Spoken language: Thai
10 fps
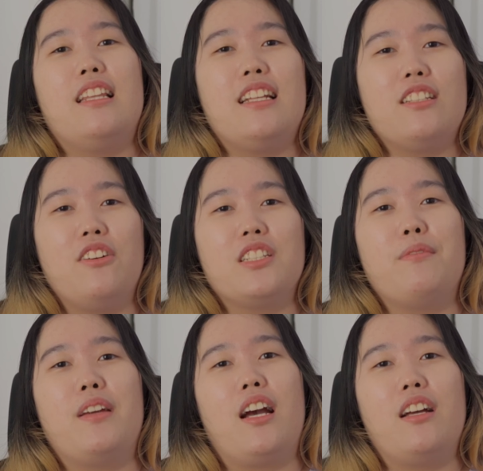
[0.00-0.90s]
หน้าจอใช่
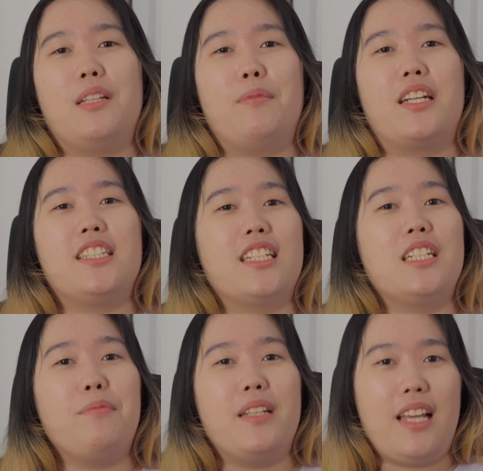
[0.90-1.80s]
ไหมคราวนี้มันก็จะ
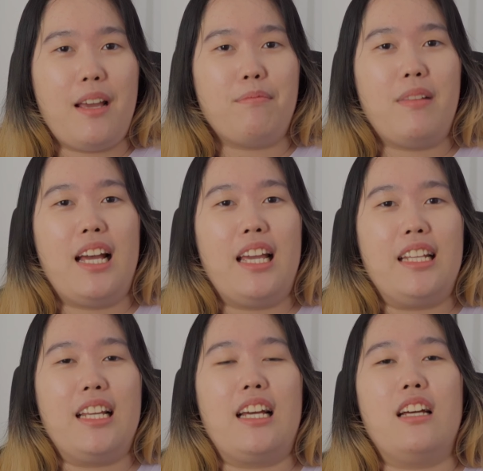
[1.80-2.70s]
ขึ้นเป็นแท็บมาให้
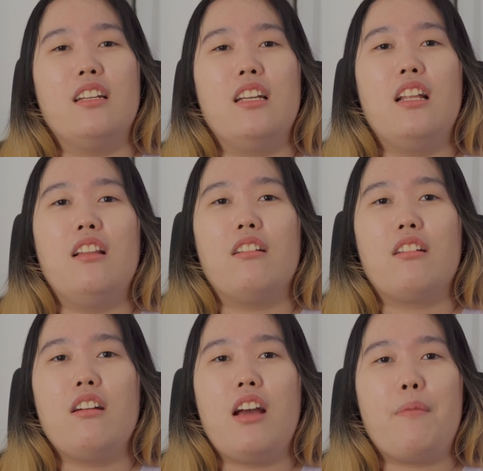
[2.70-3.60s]
นะคะแล้ว
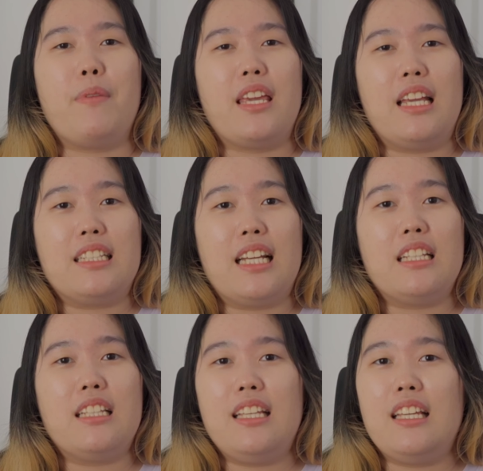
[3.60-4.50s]
ก็แอปพลิเคชัน
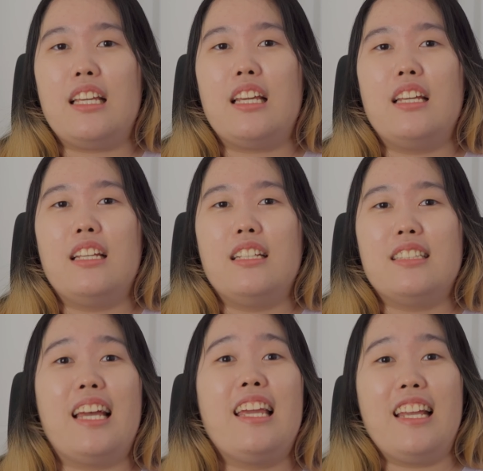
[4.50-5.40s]
ที่
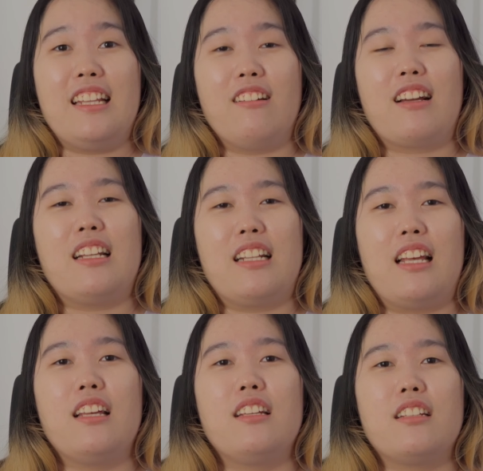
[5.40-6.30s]
สายเห็นแล้วกัน
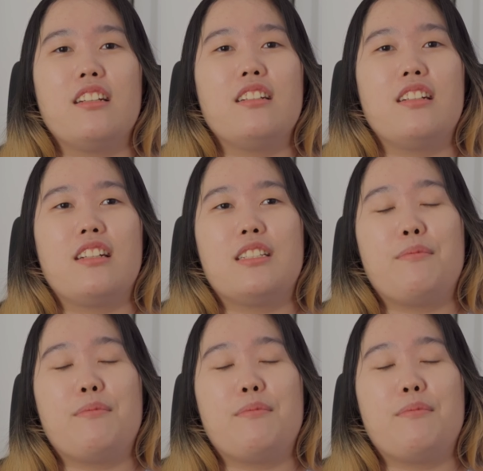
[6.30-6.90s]
นะก็คือก็จะ